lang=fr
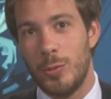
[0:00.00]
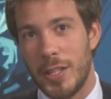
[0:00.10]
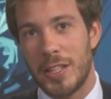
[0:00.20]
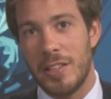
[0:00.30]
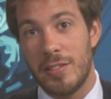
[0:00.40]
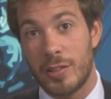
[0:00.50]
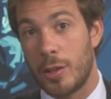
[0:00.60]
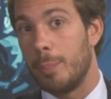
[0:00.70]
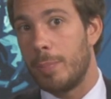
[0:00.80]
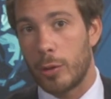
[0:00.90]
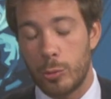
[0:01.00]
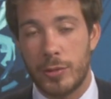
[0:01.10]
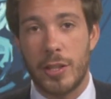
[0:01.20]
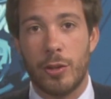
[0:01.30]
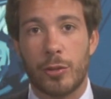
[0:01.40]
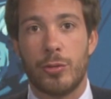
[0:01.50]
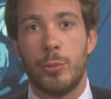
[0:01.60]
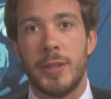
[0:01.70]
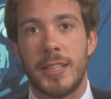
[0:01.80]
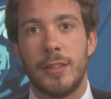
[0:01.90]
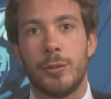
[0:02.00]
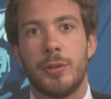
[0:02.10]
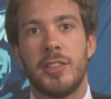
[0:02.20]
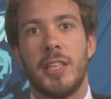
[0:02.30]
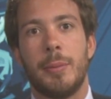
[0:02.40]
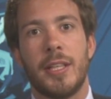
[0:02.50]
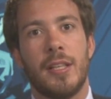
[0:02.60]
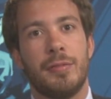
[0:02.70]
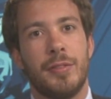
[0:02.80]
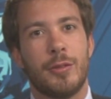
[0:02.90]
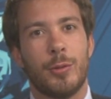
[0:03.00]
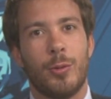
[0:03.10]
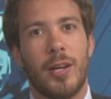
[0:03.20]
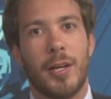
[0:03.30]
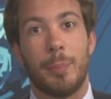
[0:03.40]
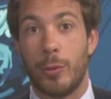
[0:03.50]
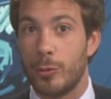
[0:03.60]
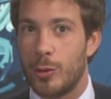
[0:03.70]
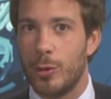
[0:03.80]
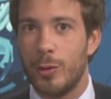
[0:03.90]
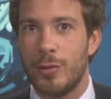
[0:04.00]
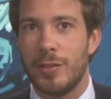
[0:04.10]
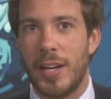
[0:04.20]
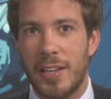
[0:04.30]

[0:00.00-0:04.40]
où l'Église, comme partout ailleurs ce week-end, de célébrer la fête de la Pentecôte.